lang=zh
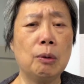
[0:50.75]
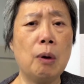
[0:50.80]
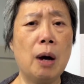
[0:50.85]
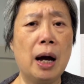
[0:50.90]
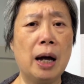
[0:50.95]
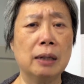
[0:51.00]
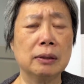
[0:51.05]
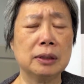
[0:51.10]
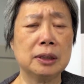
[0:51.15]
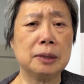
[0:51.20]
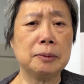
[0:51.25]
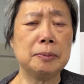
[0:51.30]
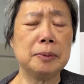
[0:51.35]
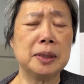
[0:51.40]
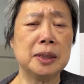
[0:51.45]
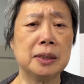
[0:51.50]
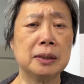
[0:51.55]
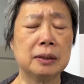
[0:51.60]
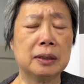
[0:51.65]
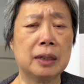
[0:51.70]
话，是不
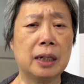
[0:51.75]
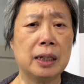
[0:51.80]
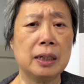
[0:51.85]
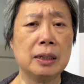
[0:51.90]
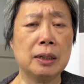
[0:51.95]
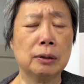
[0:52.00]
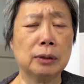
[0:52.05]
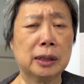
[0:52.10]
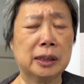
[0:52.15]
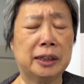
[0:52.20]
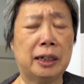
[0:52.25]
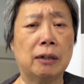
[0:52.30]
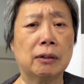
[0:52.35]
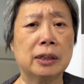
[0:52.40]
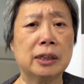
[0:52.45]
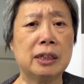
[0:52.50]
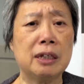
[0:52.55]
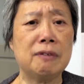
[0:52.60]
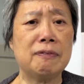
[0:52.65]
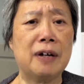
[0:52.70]
是可以有找
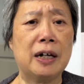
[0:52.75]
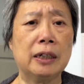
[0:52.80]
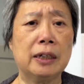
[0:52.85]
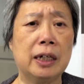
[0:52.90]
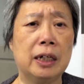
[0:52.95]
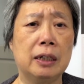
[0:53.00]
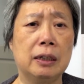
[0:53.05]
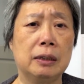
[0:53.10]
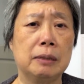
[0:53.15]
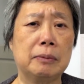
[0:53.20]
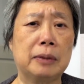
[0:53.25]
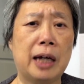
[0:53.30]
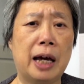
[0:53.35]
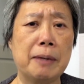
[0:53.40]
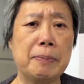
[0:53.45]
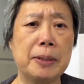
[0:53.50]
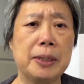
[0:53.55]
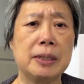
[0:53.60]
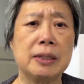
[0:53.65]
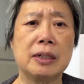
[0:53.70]
个地方可以
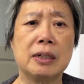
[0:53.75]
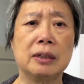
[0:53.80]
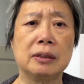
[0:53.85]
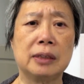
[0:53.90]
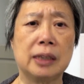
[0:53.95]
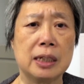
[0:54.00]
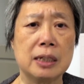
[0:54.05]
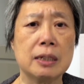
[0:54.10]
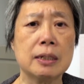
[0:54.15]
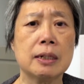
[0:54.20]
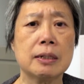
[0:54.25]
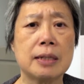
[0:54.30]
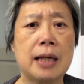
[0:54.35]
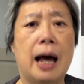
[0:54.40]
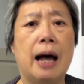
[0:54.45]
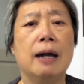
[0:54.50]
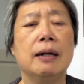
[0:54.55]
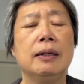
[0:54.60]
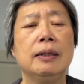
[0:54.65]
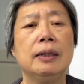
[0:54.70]
开辟一个停车
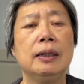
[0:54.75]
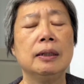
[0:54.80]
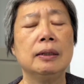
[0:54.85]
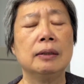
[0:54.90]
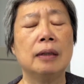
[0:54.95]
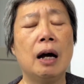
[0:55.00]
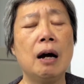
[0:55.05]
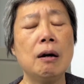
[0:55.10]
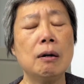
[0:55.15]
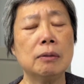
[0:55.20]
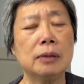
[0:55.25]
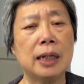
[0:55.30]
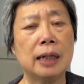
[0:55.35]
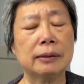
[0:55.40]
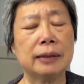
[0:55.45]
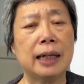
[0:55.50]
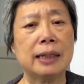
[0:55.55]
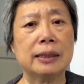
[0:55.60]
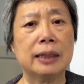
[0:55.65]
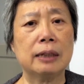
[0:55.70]
场？然后
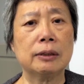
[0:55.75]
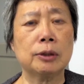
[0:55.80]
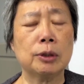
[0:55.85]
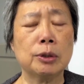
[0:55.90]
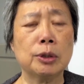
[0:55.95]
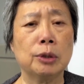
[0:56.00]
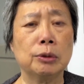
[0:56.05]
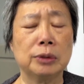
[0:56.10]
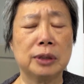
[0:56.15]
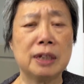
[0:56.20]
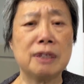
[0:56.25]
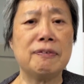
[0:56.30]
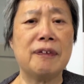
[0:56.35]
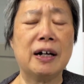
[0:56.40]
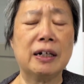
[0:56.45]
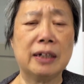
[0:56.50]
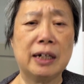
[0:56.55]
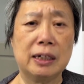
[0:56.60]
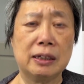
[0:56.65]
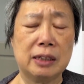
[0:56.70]
让大家都有地
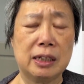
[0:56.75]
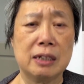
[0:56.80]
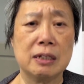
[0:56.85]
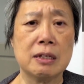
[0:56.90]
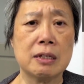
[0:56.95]
方可以停